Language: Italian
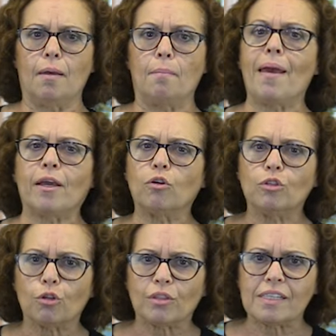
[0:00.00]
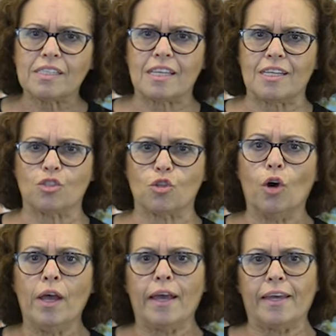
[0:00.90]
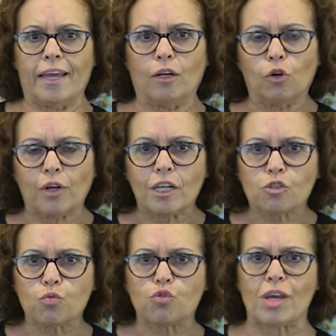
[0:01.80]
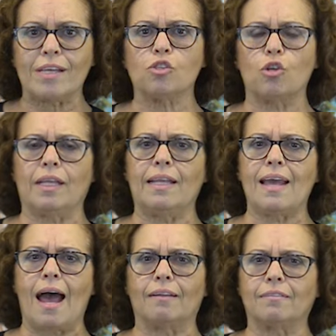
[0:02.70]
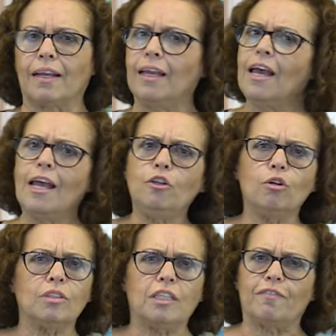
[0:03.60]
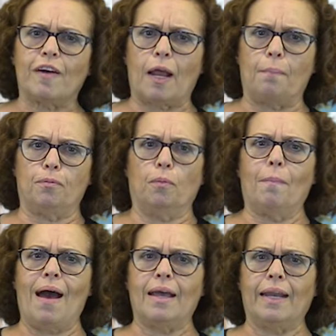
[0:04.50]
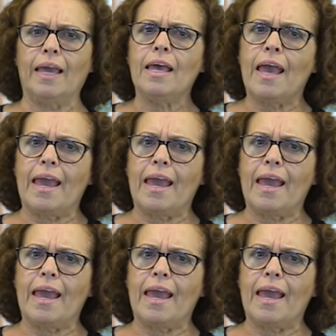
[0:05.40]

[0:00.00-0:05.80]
ma è contro te stesso e allora il successo degli altri non ti farà più male